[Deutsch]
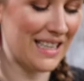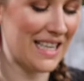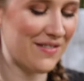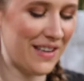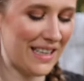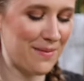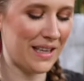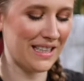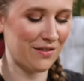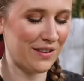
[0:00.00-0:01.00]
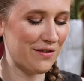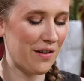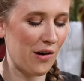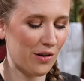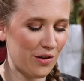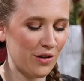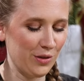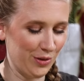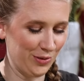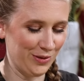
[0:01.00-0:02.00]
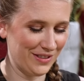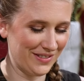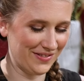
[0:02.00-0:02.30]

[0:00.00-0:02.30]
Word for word: Deswegen nehme ich jetzt auf jeden Fall auch noch grün.